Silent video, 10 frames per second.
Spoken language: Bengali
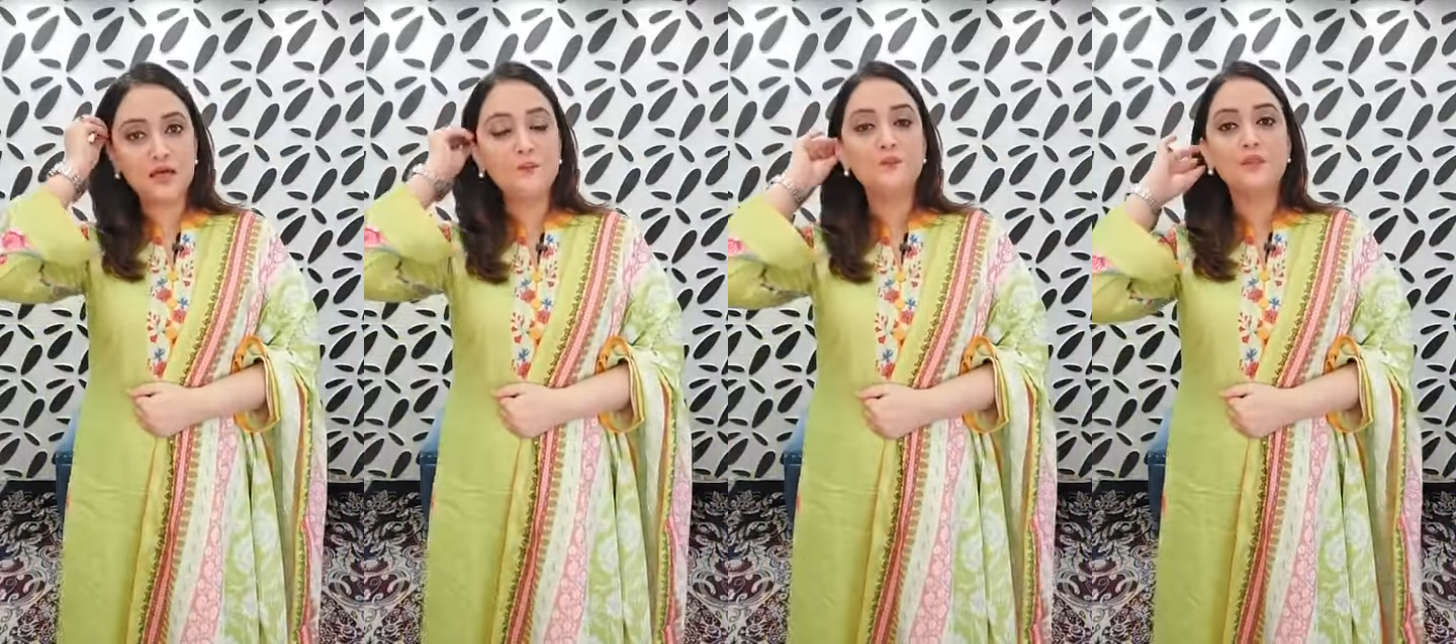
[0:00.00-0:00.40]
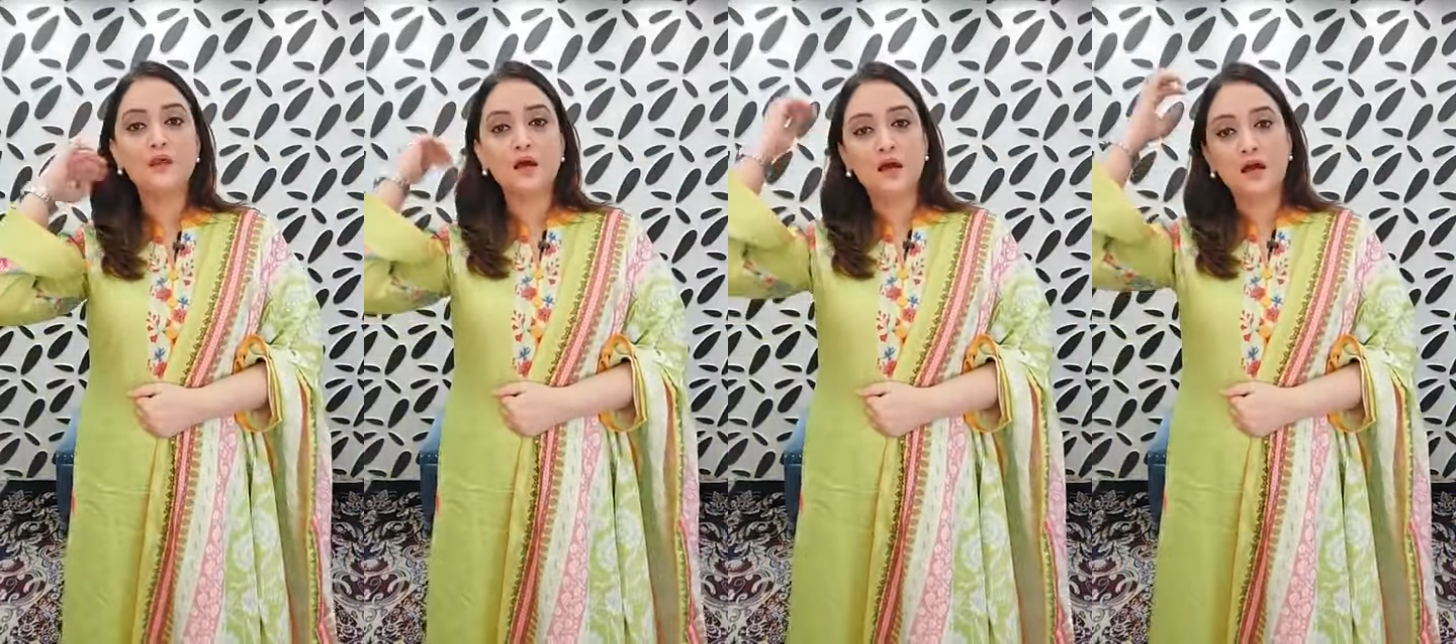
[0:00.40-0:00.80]
না
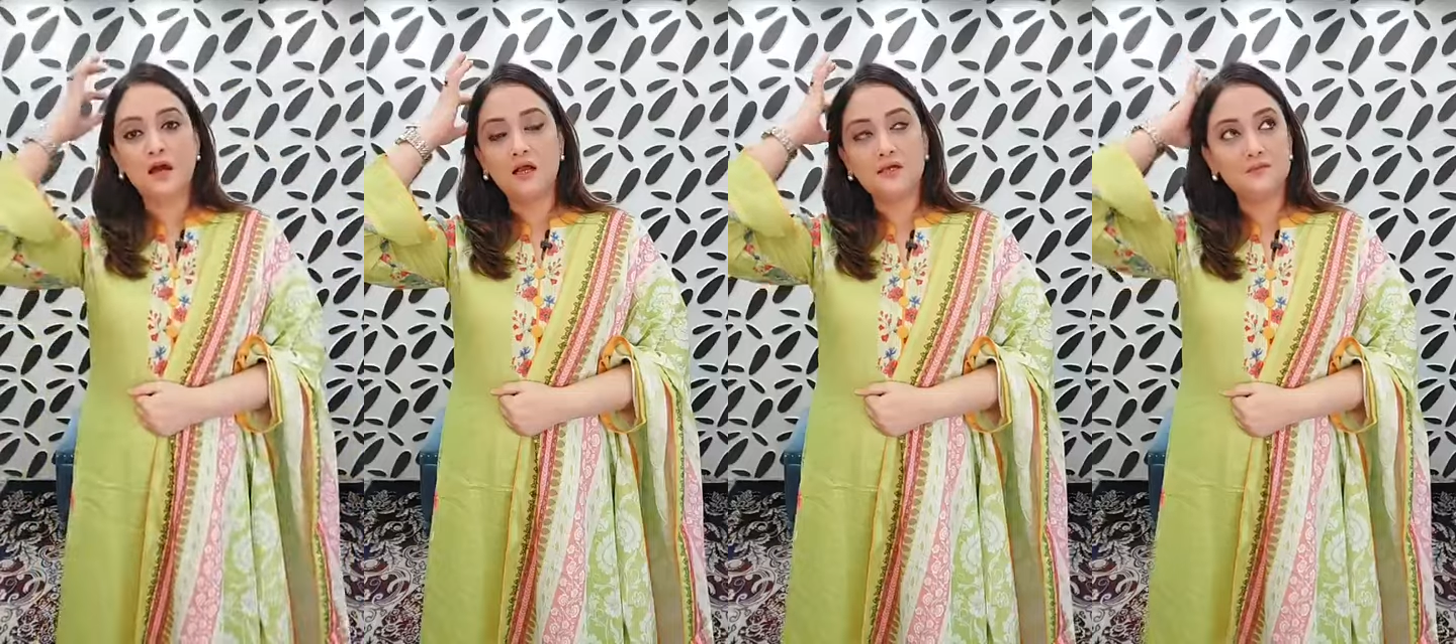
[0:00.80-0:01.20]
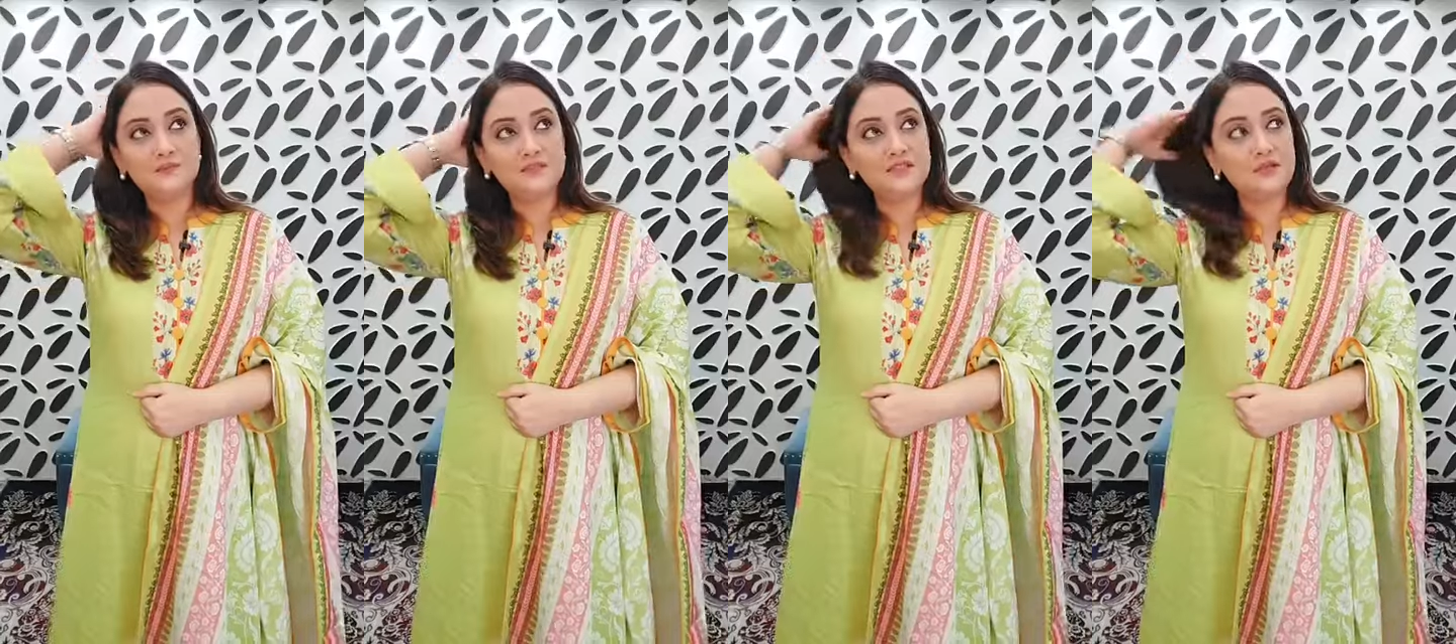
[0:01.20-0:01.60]
আর
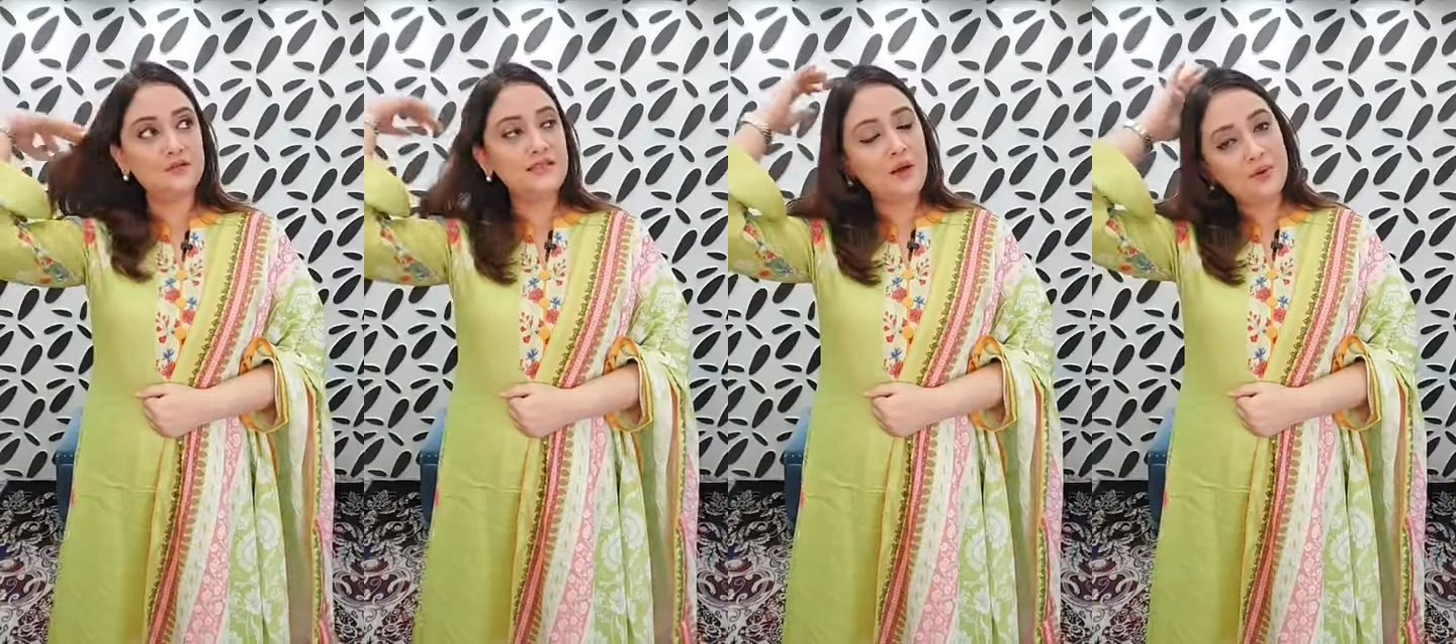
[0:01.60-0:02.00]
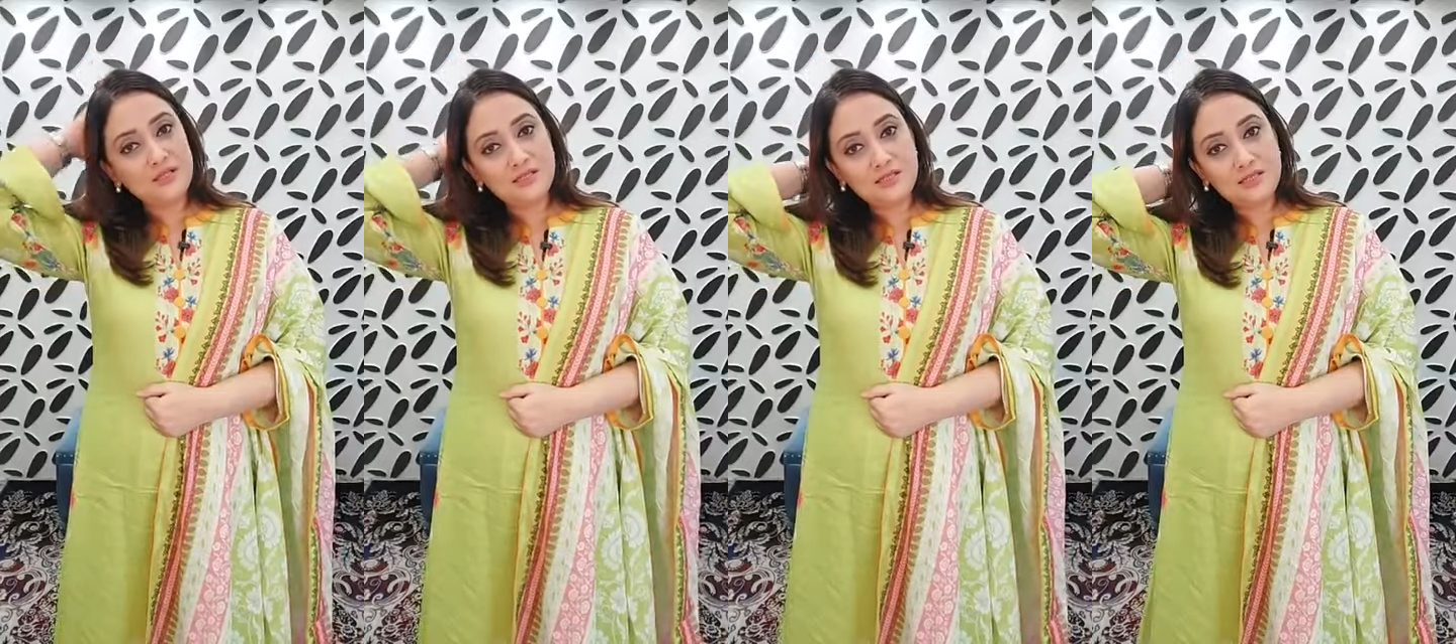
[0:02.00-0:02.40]
যেটা হচ্ছে আমার
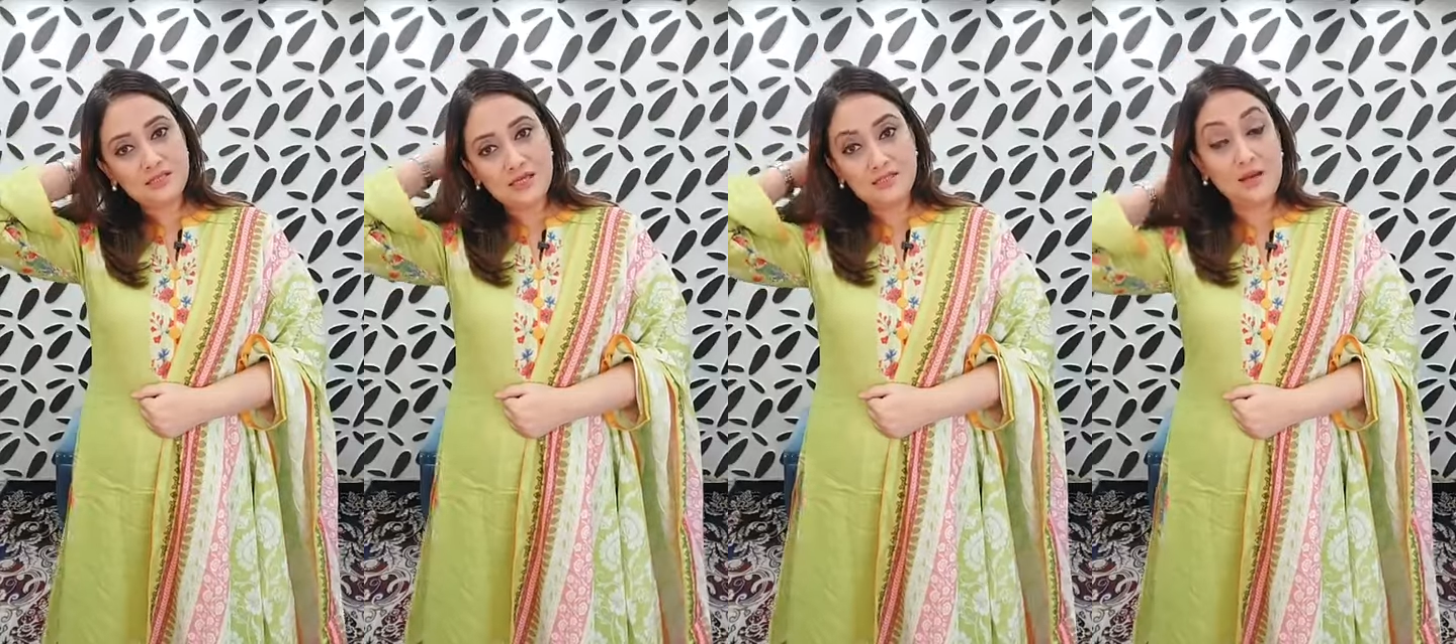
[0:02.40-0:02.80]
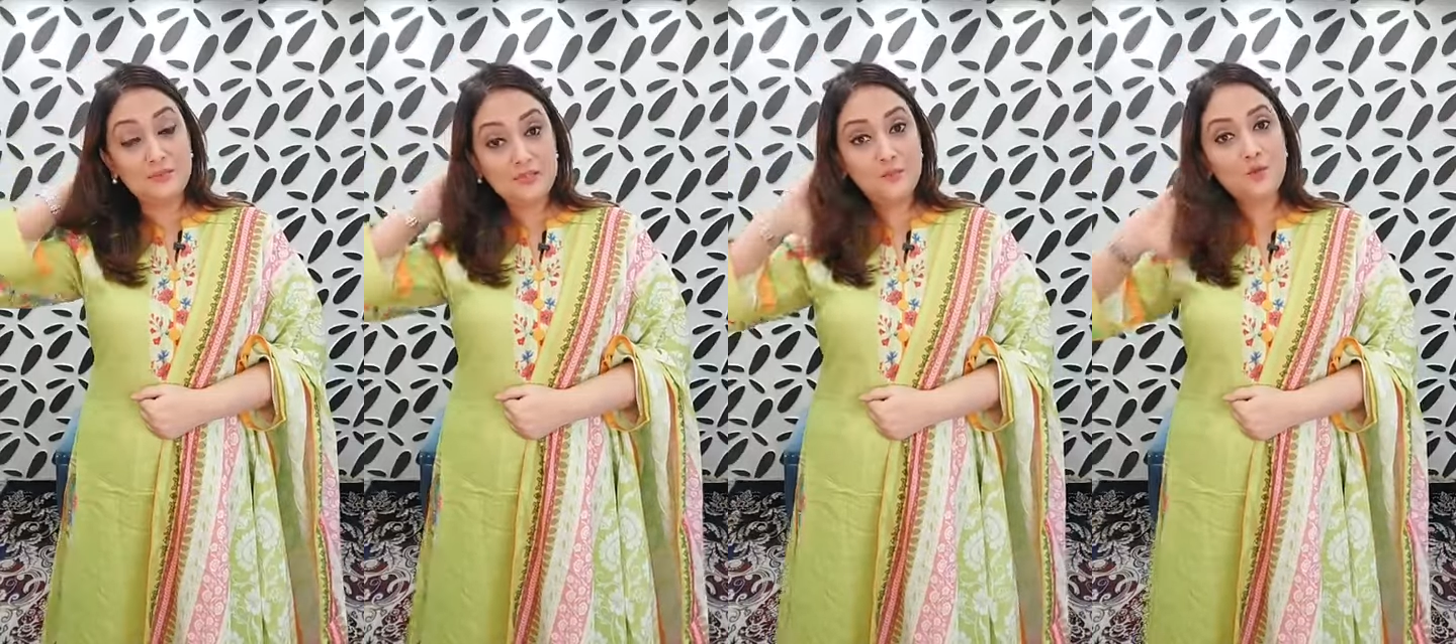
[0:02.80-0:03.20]
যেটা ডিজাইনটা আমি
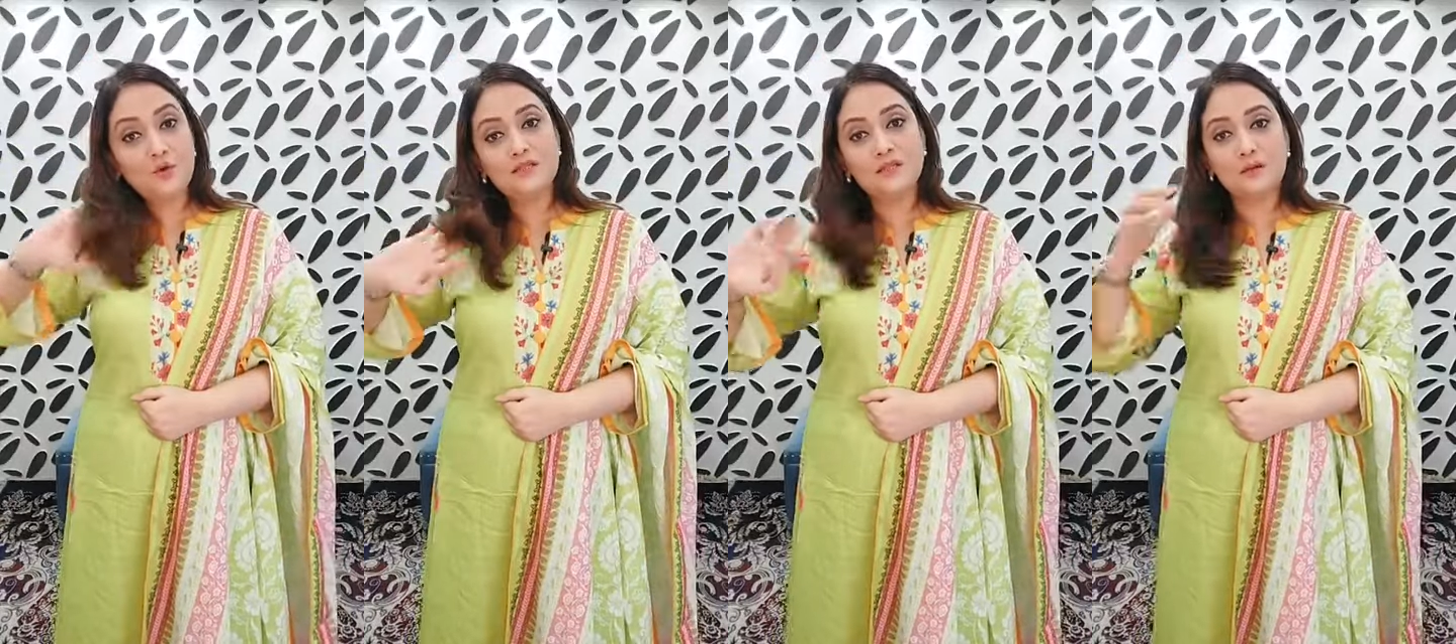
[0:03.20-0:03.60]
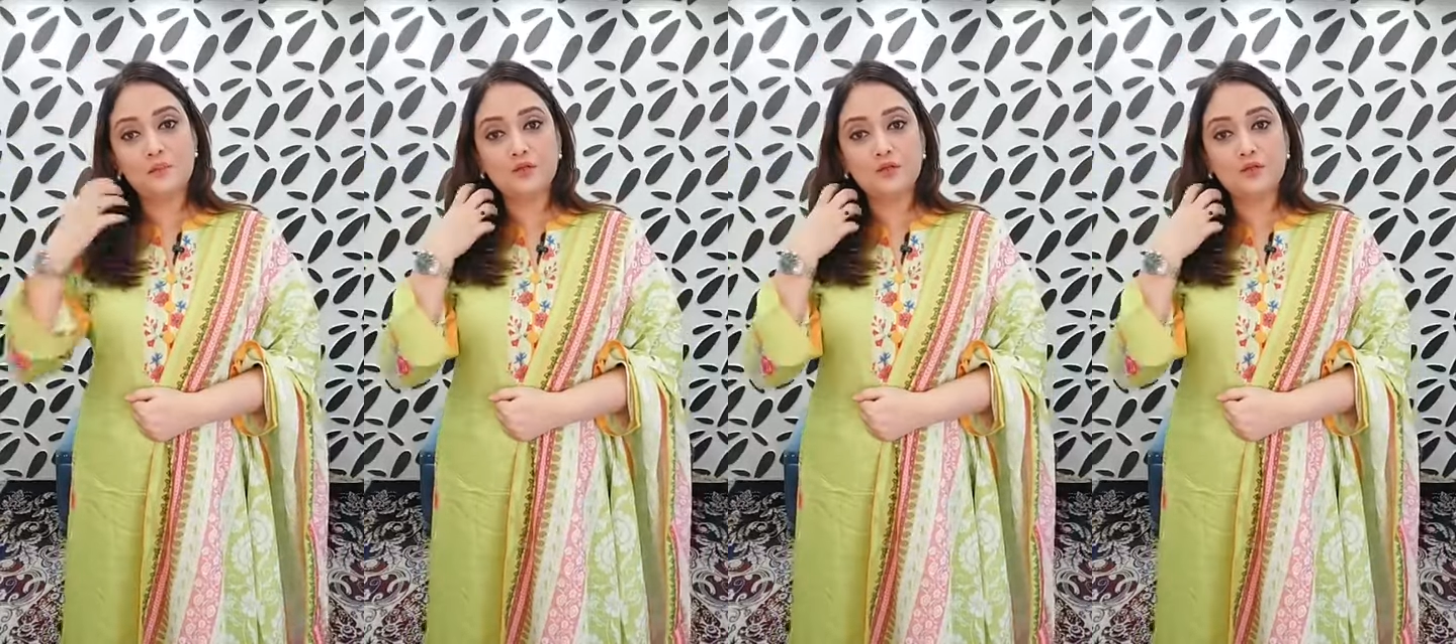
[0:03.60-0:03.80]
যেটা পড়েছিলাম